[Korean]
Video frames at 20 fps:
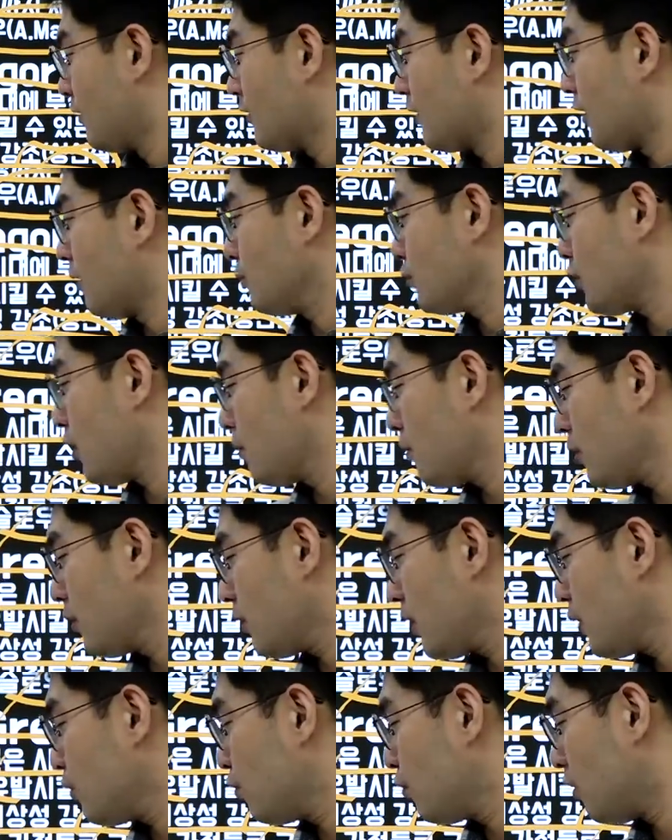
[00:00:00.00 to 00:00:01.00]
그다음 에
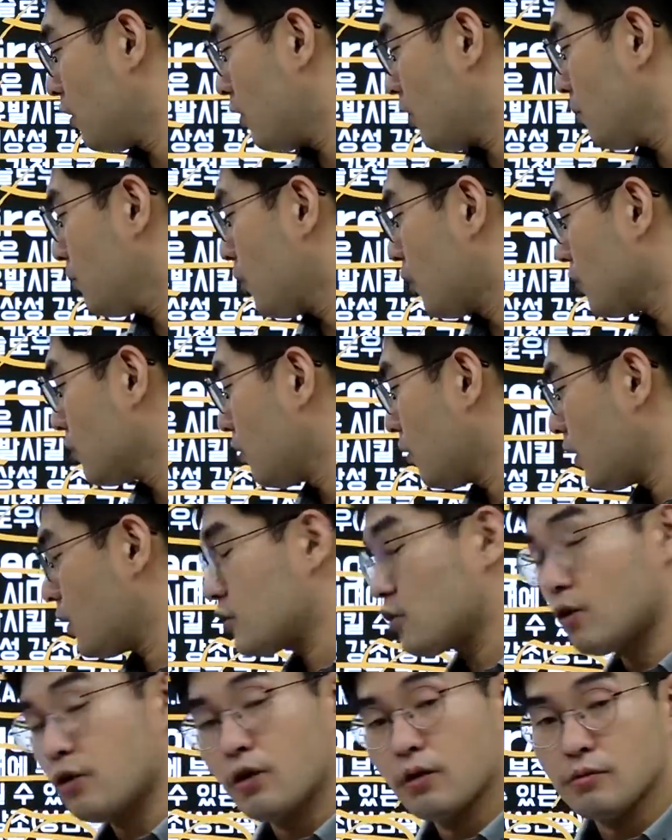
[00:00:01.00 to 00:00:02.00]
처벌과 위협, 명령과
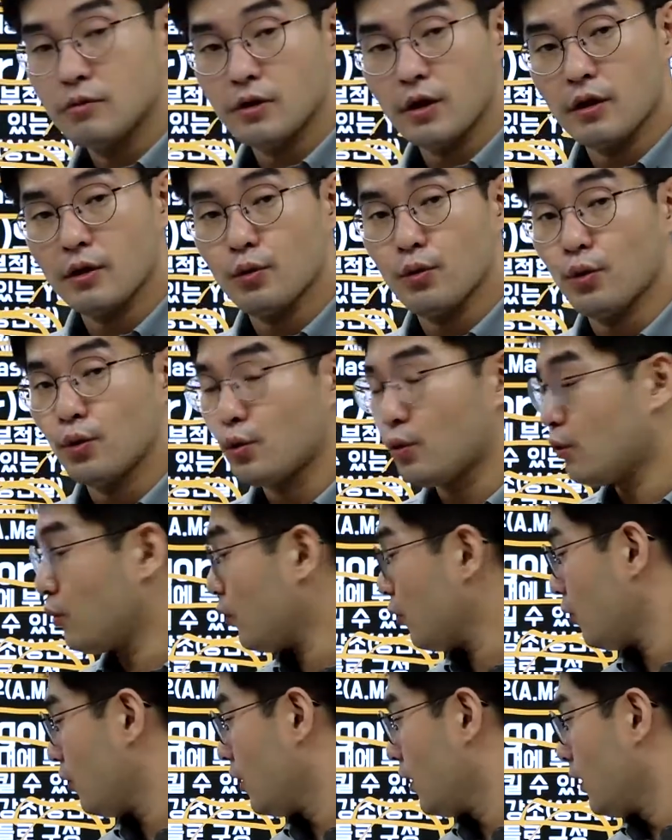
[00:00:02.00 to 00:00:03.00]
점검이 돼
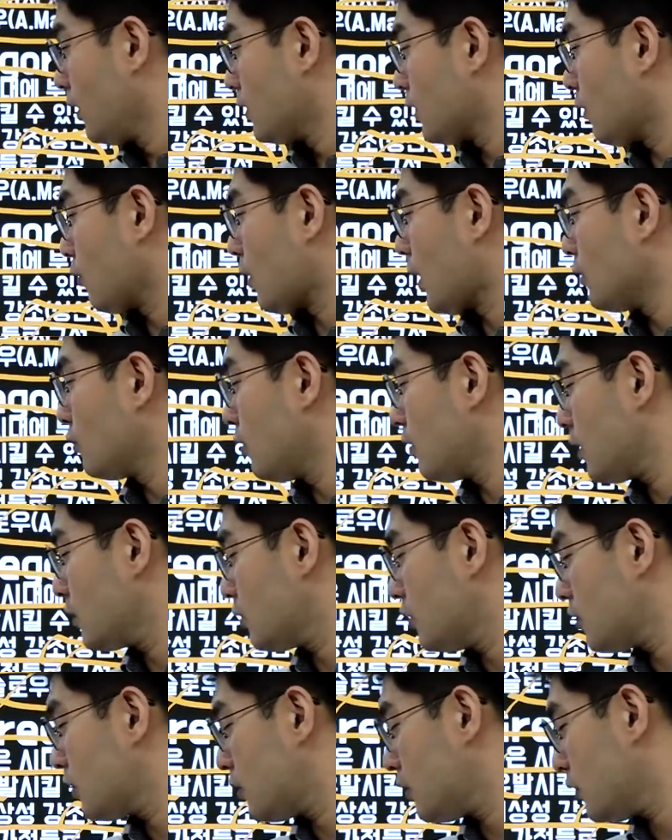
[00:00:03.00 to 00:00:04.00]
있고, 그다음에 관용과
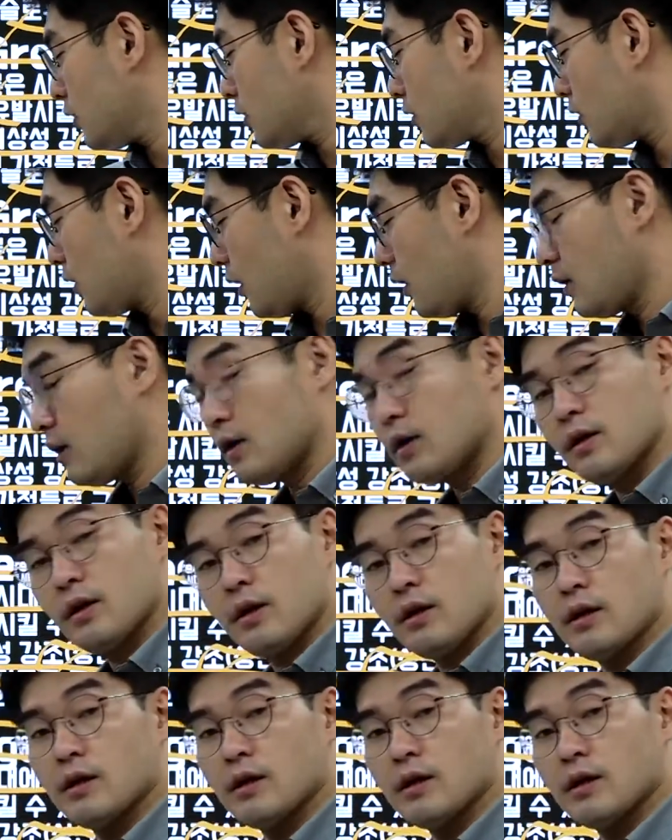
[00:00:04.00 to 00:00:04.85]
설득, 대인관계의